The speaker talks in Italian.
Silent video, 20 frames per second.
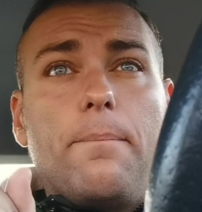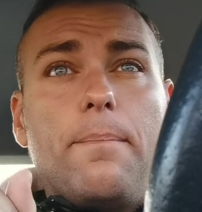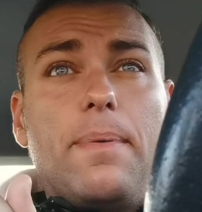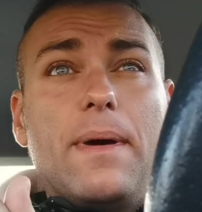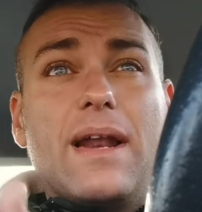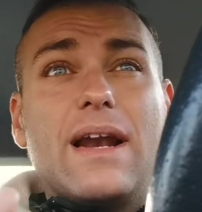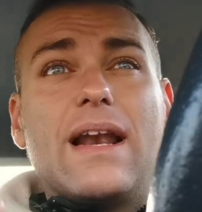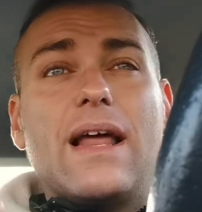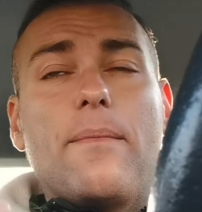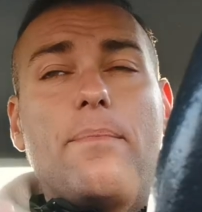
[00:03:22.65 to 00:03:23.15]

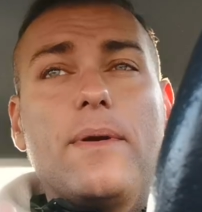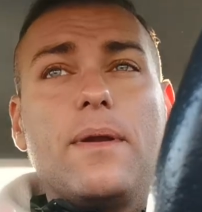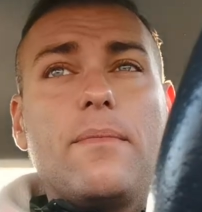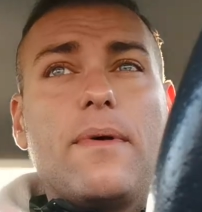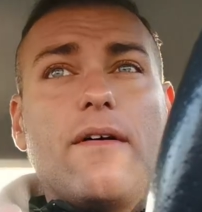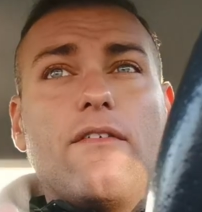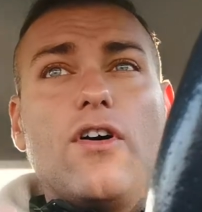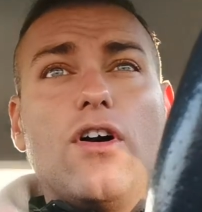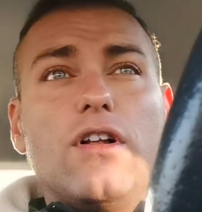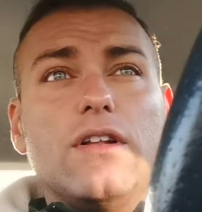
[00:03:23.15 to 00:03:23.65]
per la
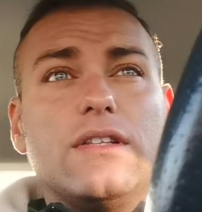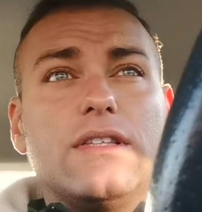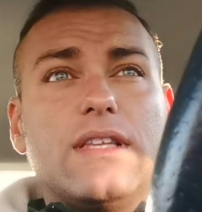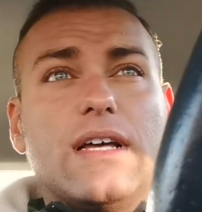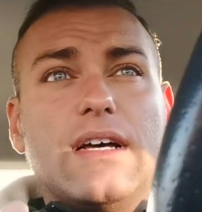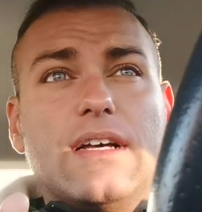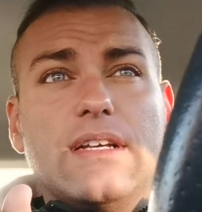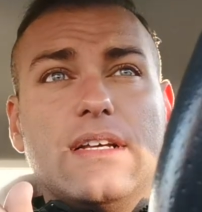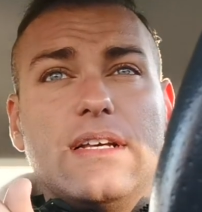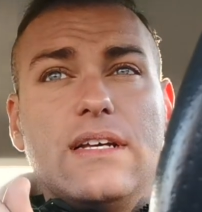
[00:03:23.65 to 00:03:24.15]
prima
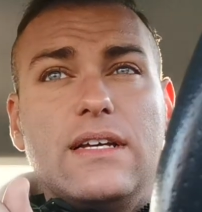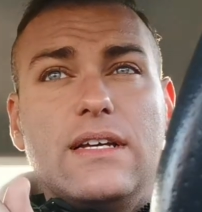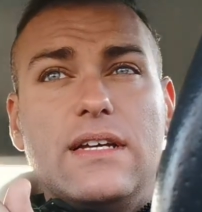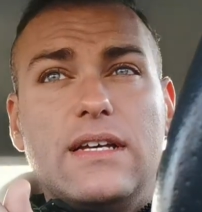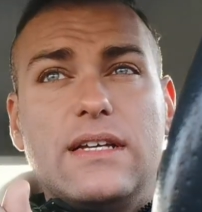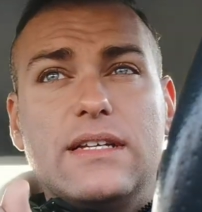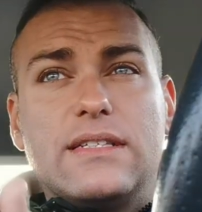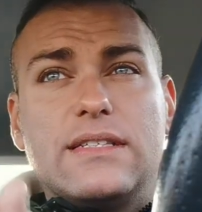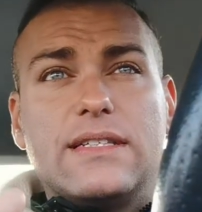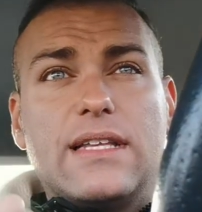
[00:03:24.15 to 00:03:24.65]
volta
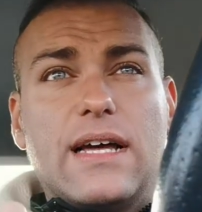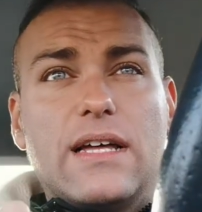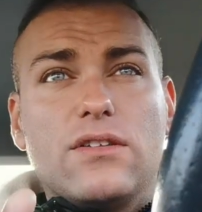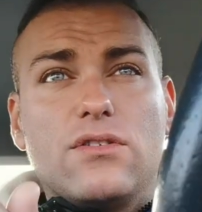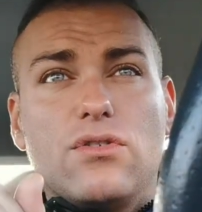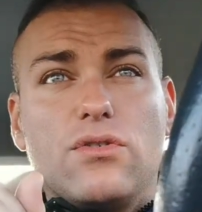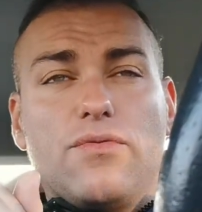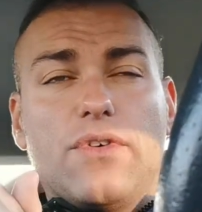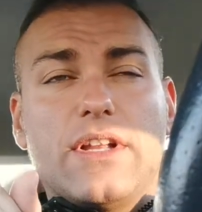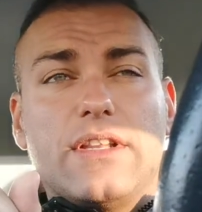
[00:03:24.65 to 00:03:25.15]
è
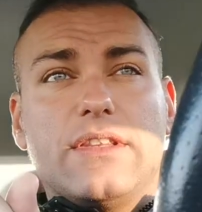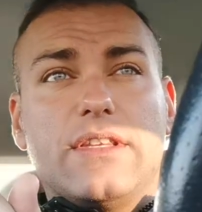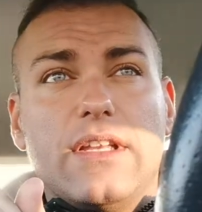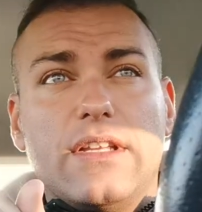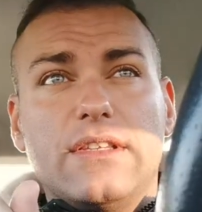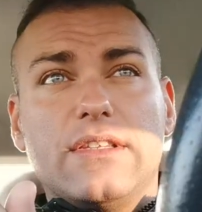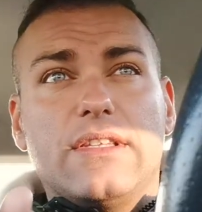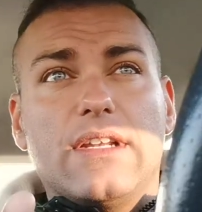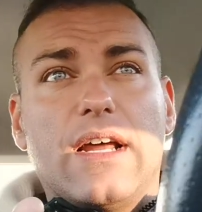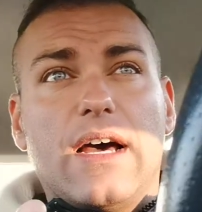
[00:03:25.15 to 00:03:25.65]
stato fatto
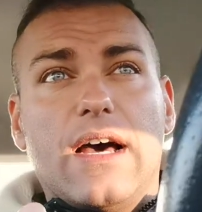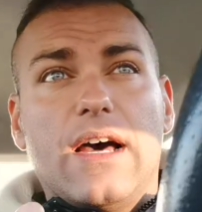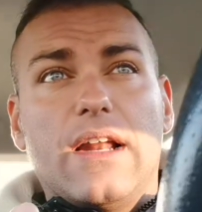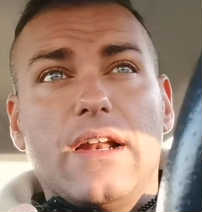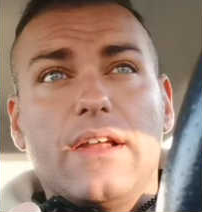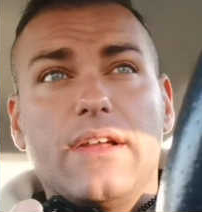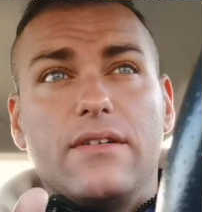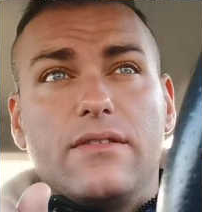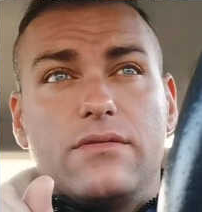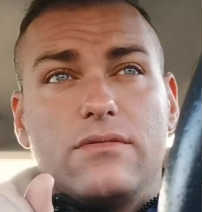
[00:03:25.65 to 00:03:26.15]

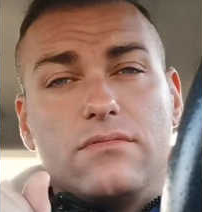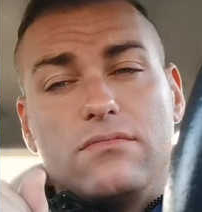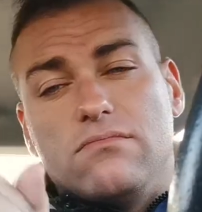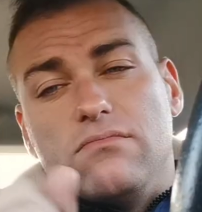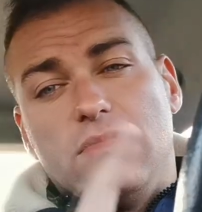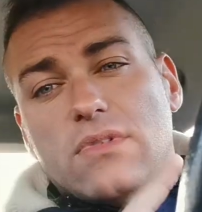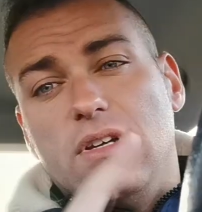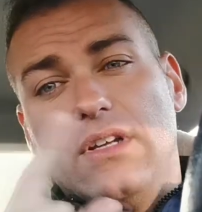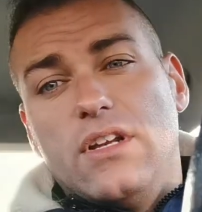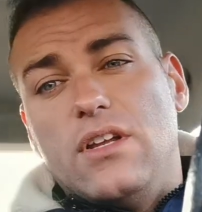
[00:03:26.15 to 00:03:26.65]
entrare
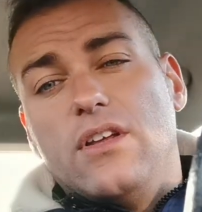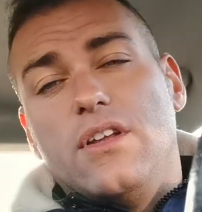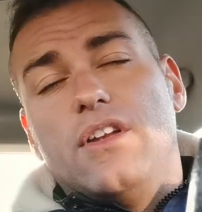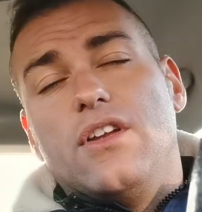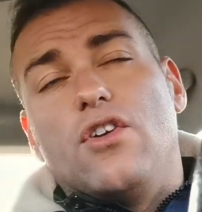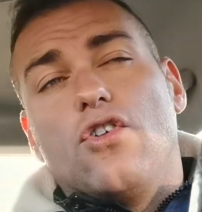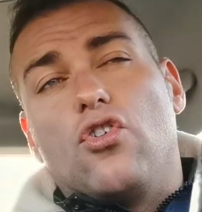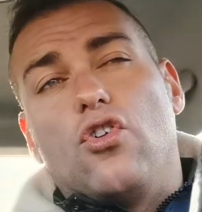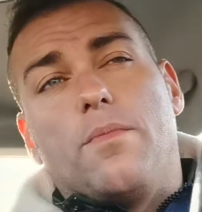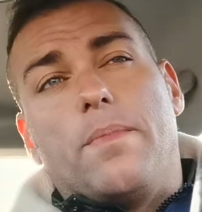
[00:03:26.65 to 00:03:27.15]
in, in
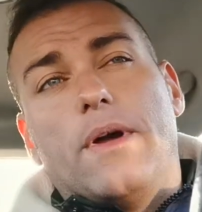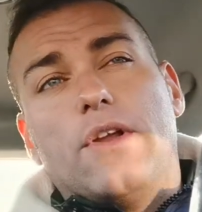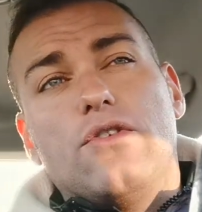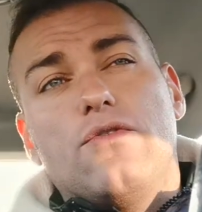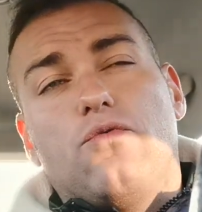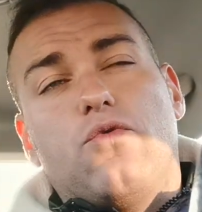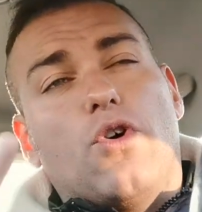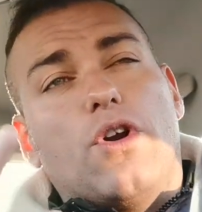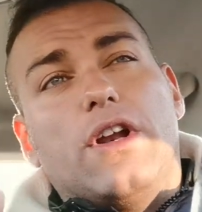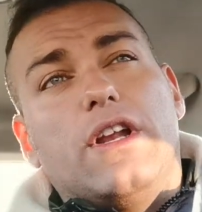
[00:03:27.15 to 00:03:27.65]
Europa,
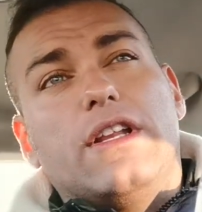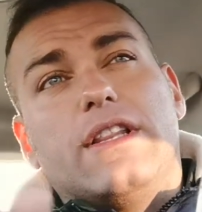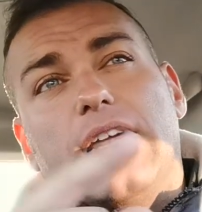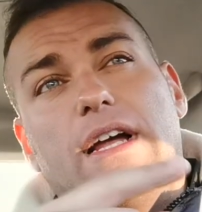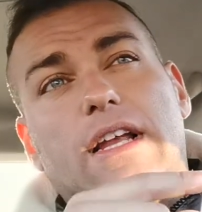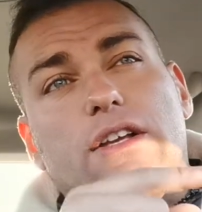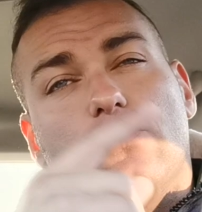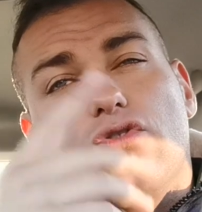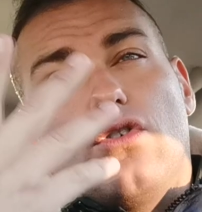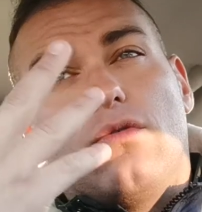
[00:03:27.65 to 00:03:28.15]
in, fuori
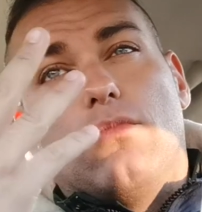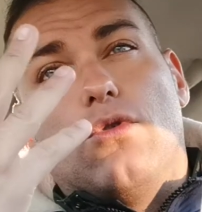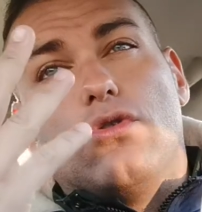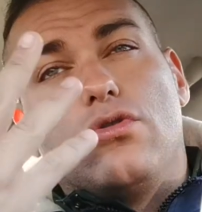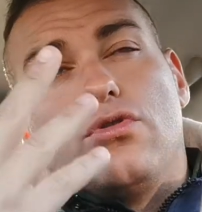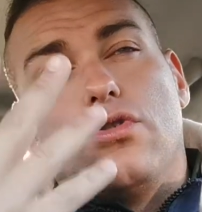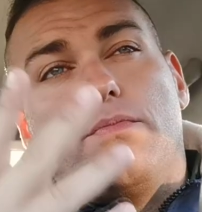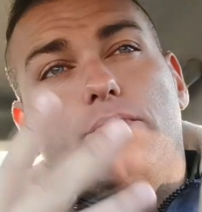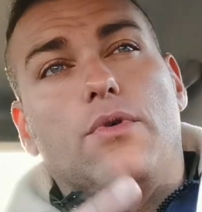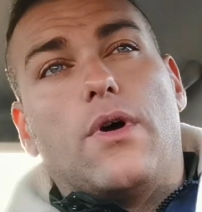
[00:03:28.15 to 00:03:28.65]
l'Italia sono
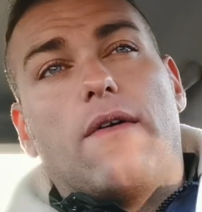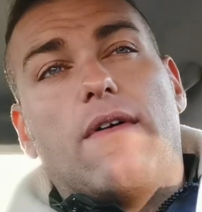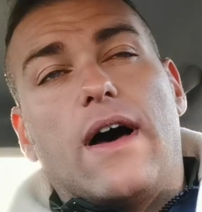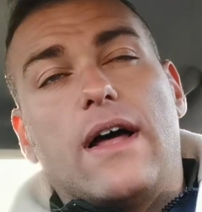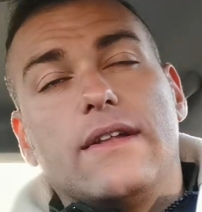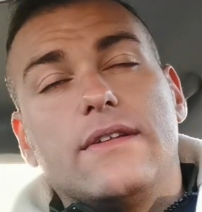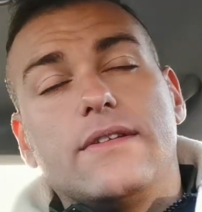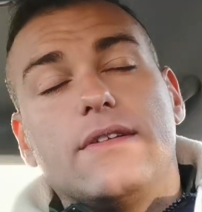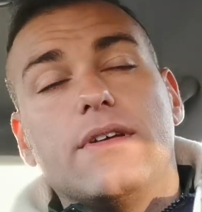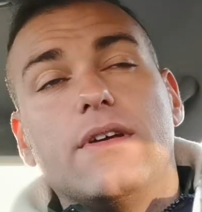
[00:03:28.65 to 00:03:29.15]
molto più
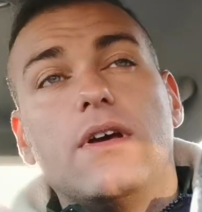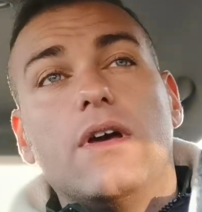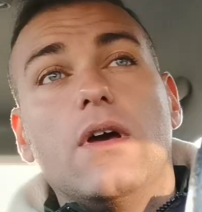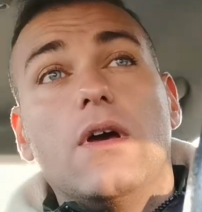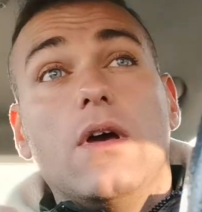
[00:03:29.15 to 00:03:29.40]
avanti.